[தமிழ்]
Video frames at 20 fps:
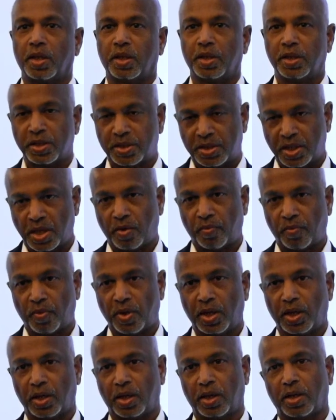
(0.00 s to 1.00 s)
இந்த சேவை
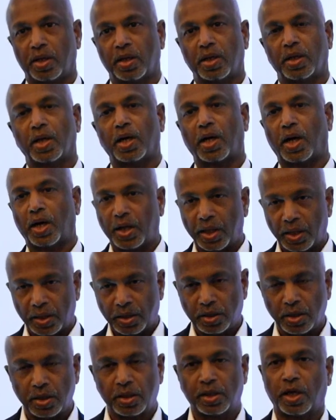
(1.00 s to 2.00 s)

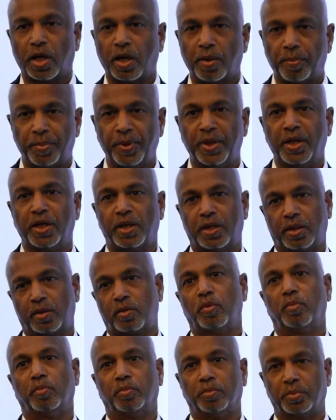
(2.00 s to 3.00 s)
அனைத்து
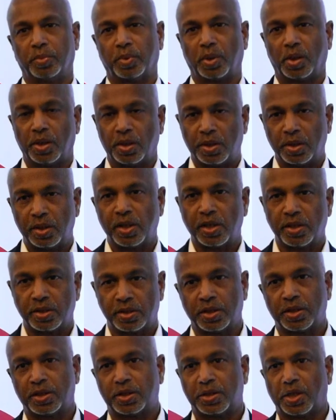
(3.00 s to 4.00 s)
தரப்பினருக்கும் இருதய
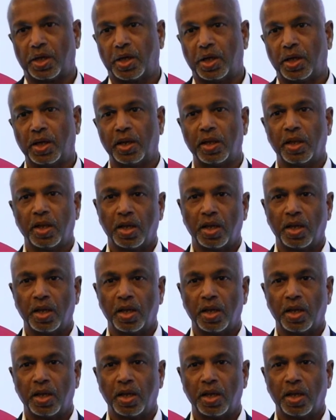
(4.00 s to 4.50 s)
சிகிச்சையில்